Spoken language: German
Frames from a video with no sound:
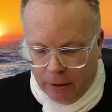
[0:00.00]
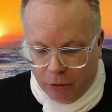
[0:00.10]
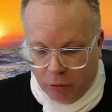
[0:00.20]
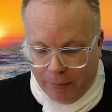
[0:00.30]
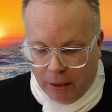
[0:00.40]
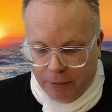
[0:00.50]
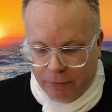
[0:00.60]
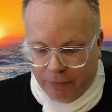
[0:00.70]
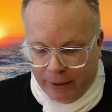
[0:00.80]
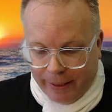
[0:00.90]
ich gucke mal, glaube ich,
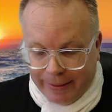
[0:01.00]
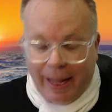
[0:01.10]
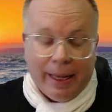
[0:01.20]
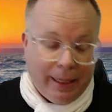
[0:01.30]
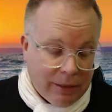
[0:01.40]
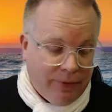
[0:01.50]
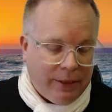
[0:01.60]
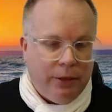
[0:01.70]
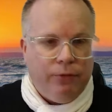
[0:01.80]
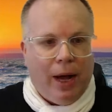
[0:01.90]
noch ja, ganz
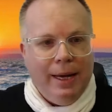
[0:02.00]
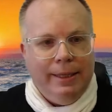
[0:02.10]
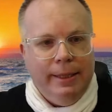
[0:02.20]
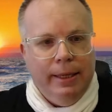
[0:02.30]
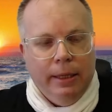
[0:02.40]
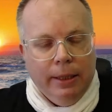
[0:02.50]
wichtig für alle die,